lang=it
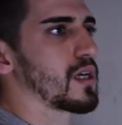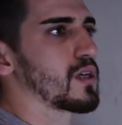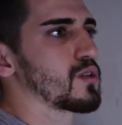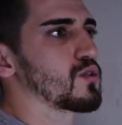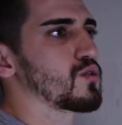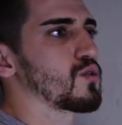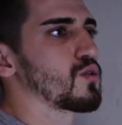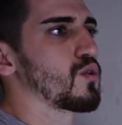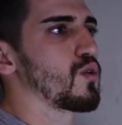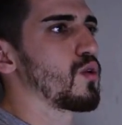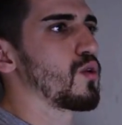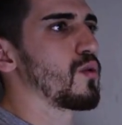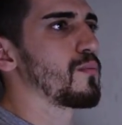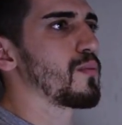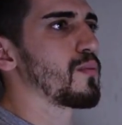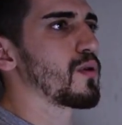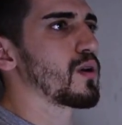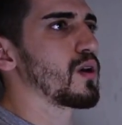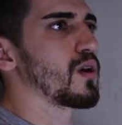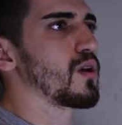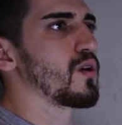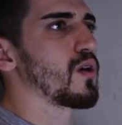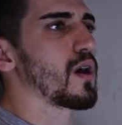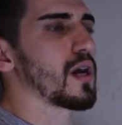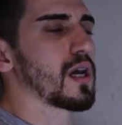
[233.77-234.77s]
che sono un
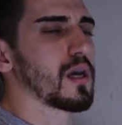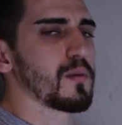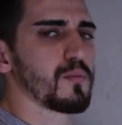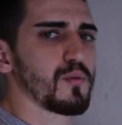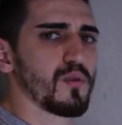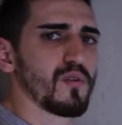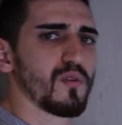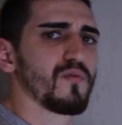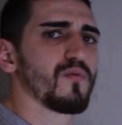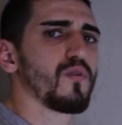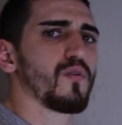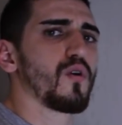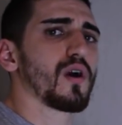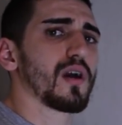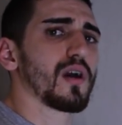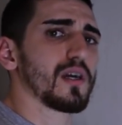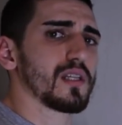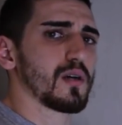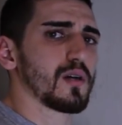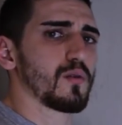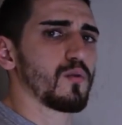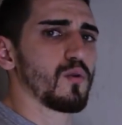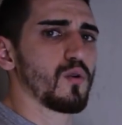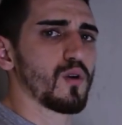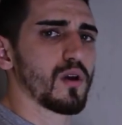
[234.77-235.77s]
pochino anche più in voga
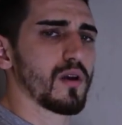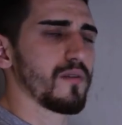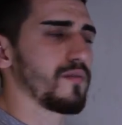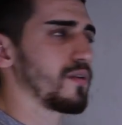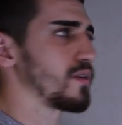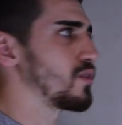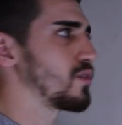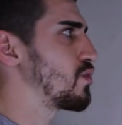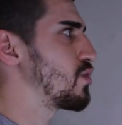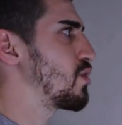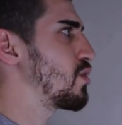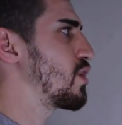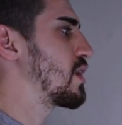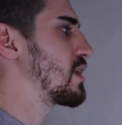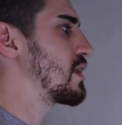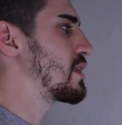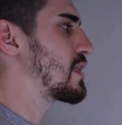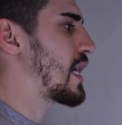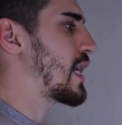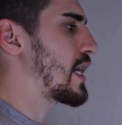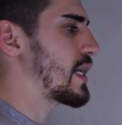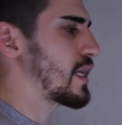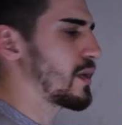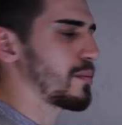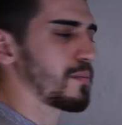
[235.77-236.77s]
da quello che vedo io in
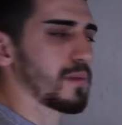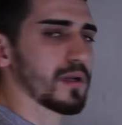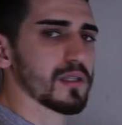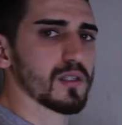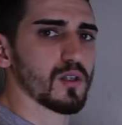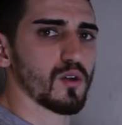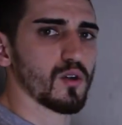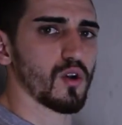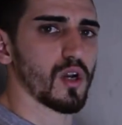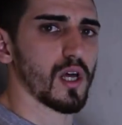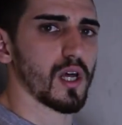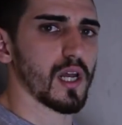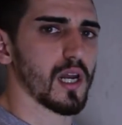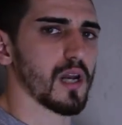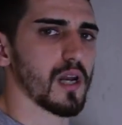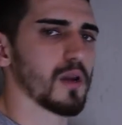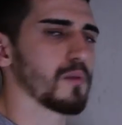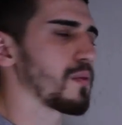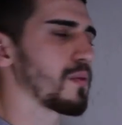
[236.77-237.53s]
Italia, in particolare nel